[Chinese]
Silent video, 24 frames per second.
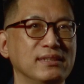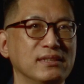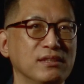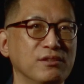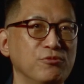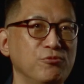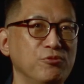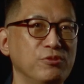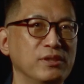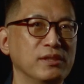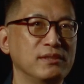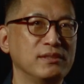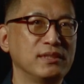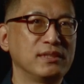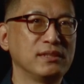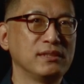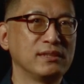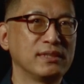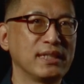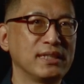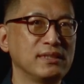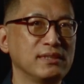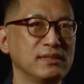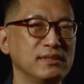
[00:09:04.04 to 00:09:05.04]
一个乐器，
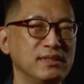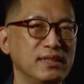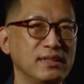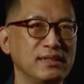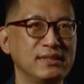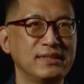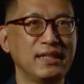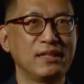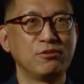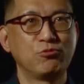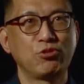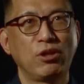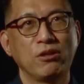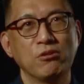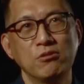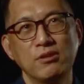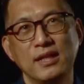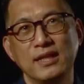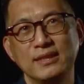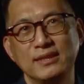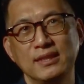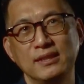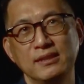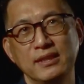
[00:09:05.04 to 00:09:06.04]
但是现在转
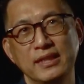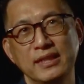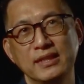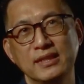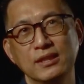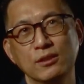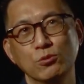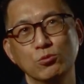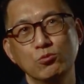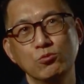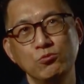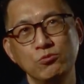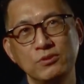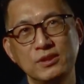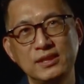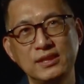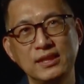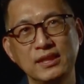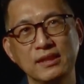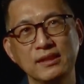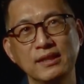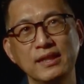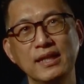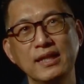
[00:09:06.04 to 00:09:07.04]
化成了一个物
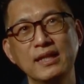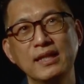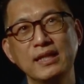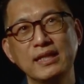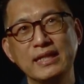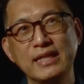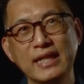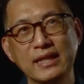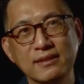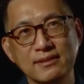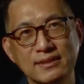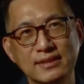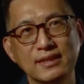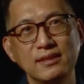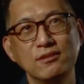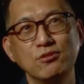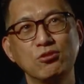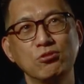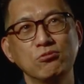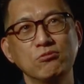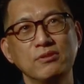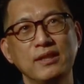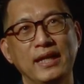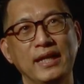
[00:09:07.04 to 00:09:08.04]
件，衍生
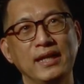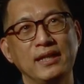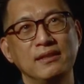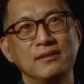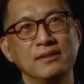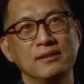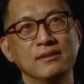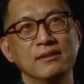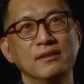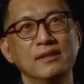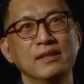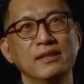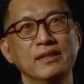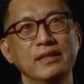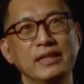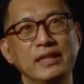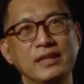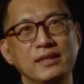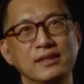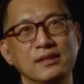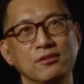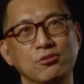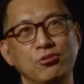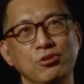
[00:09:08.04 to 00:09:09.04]
出来的一
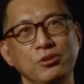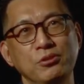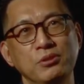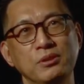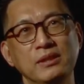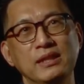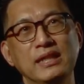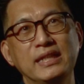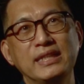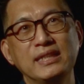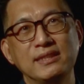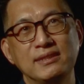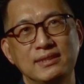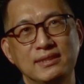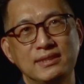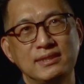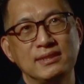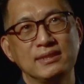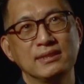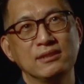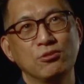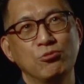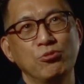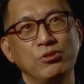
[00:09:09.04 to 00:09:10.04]
个对于历史、
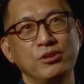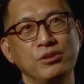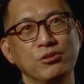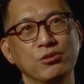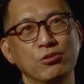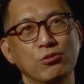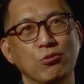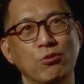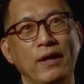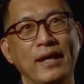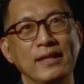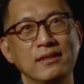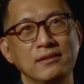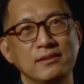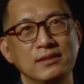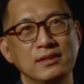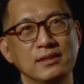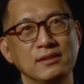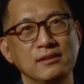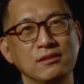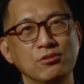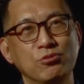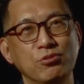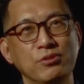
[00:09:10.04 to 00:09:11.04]
对于环
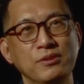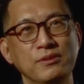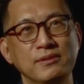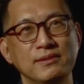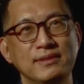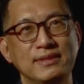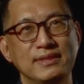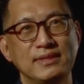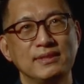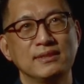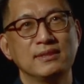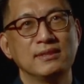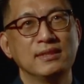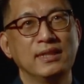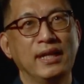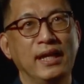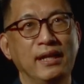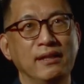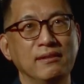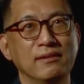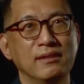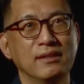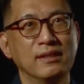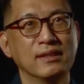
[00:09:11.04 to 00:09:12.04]
境、对于自
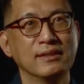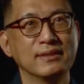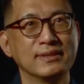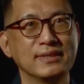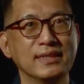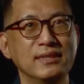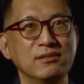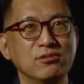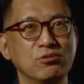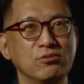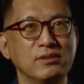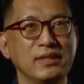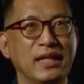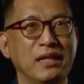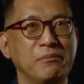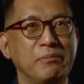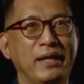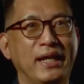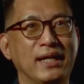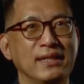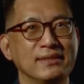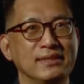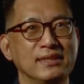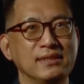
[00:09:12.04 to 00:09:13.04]
然啊，甚至于他
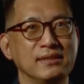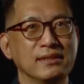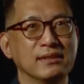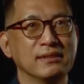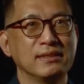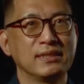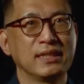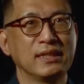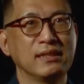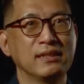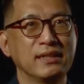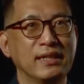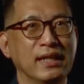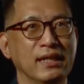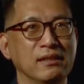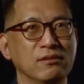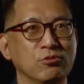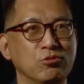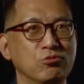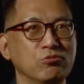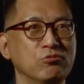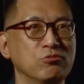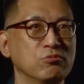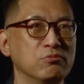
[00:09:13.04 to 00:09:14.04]
把他自己的情感
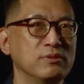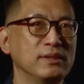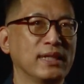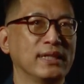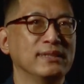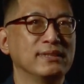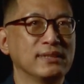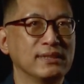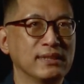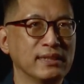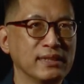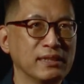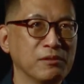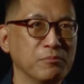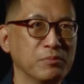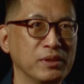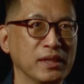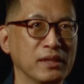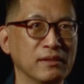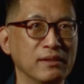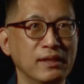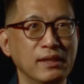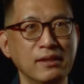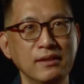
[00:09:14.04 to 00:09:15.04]
注入在这个里
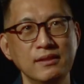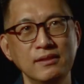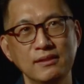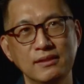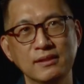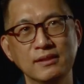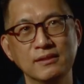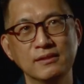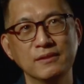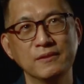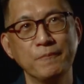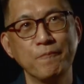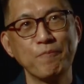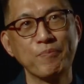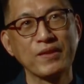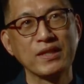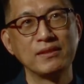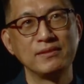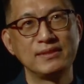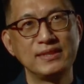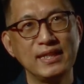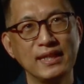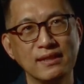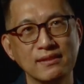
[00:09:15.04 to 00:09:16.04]
面，呃，
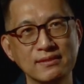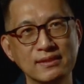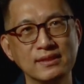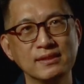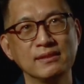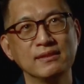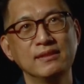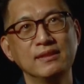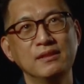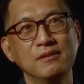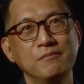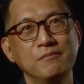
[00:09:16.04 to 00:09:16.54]
这样的